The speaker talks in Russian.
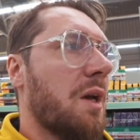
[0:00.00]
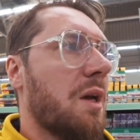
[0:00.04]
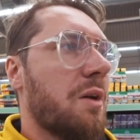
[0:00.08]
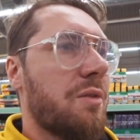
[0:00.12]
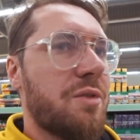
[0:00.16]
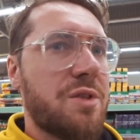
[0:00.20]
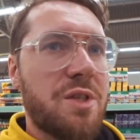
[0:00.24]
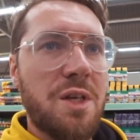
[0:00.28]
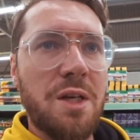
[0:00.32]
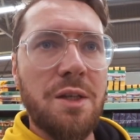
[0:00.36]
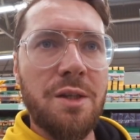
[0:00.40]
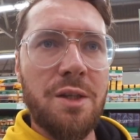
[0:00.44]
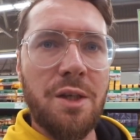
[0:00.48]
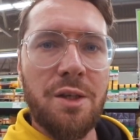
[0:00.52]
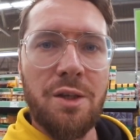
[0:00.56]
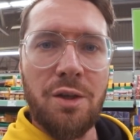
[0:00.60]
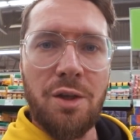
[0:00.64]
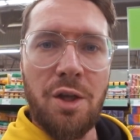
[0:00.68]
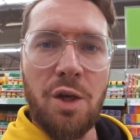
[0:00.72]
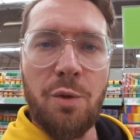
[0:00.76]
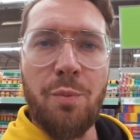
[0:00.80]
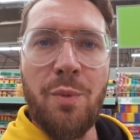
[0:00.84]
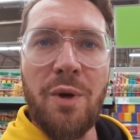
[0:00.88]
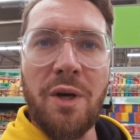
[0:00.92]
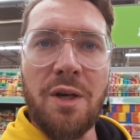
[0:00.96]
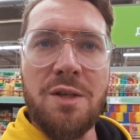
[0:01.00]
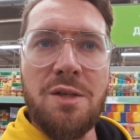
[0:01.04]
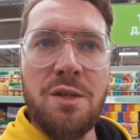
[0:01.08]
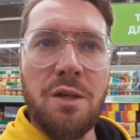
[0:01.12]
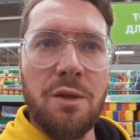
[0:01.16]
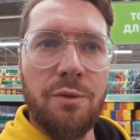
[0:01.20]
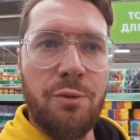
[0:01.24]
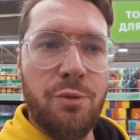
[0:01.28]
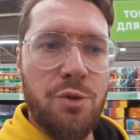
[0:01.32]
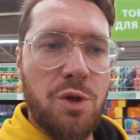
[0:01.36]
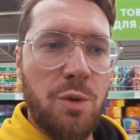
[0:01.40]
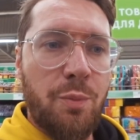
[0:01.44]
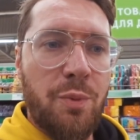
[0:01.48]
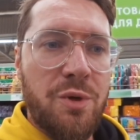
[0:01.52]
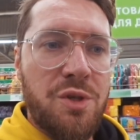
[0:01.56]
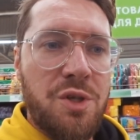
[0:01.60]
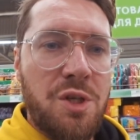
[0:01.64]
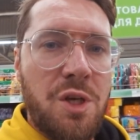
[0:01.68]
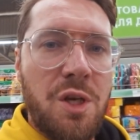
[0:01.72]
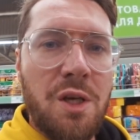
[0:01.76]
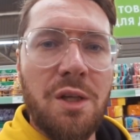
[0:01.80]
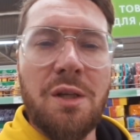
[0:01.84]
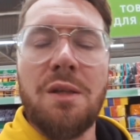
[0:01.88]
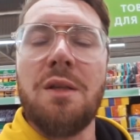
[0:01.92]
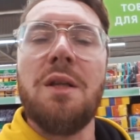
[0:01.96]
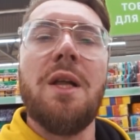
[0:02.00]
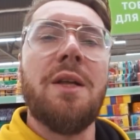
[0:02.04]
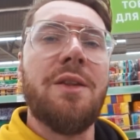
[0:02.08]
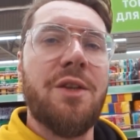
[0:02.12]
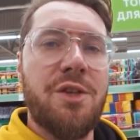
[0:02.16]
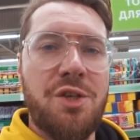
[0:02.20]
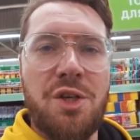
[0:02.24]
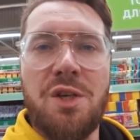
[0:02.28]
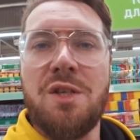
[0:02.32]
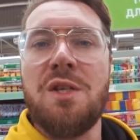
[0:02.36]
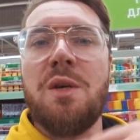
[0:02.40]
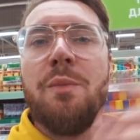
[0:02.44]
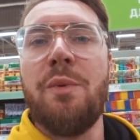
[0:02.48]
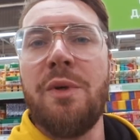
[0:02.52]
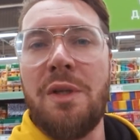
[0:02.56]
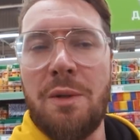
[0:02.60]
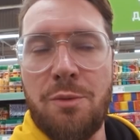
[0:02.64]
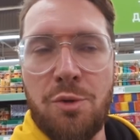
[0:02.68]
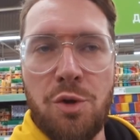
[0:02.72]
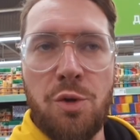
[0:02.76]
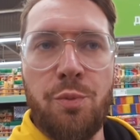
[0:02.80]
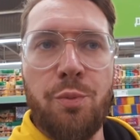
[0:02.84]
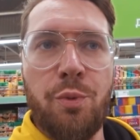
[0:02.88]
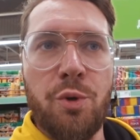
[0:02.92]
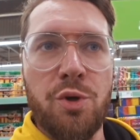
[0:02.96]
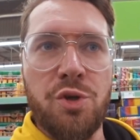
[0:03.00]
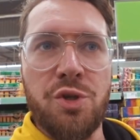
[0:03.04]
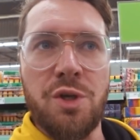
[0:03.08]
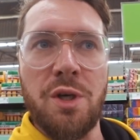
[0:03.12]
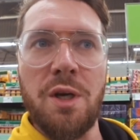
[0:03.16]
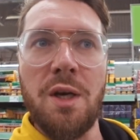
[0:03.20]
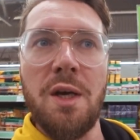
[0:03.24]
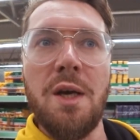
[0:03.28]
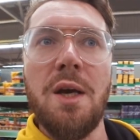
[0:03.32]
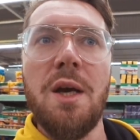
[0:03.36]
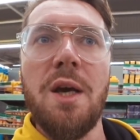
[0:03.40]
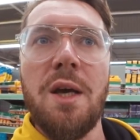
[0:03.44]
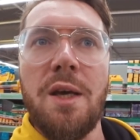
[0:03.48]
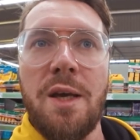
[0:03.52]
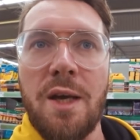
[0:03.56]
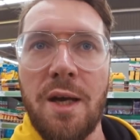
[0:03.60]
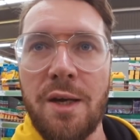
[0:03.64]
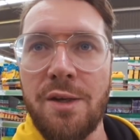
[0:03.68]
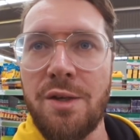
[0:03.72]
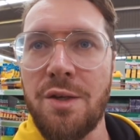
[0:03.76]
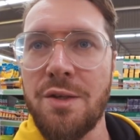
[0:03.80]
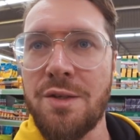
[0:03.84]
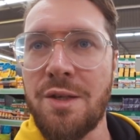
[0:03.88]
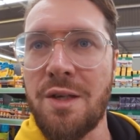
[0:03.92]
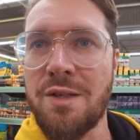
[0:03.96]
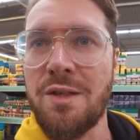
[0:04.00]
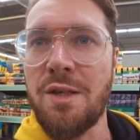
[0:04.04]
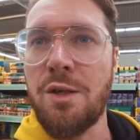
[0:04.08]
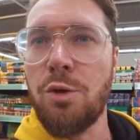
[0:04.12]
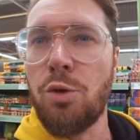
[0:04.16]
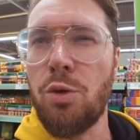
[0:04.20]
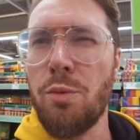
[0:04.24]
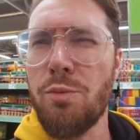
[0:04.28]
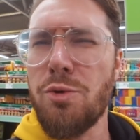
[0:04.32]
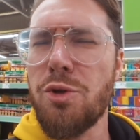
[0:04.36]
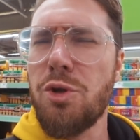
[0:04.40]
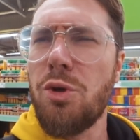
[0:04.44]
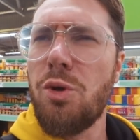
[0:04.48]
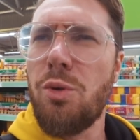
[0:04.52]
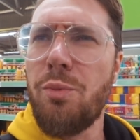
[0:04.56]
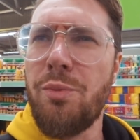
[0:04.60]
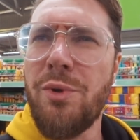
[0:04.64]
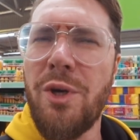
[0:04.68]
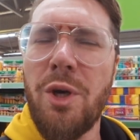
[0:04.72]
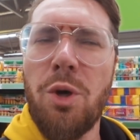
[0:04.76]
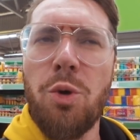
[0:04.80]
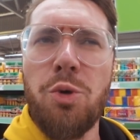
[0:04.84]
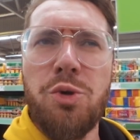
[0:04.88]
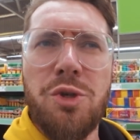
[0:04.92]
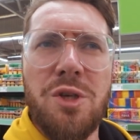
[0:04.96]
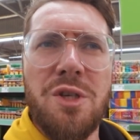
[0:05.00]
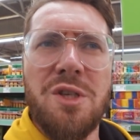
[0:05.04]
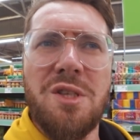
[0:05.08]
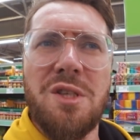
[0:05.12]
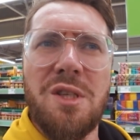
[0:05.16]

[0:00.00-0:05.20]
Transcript: В центре таких магазинов уже почти нет. Ладно, сейчас об этом чуть позже. Я хотел сказать о том, что мне очень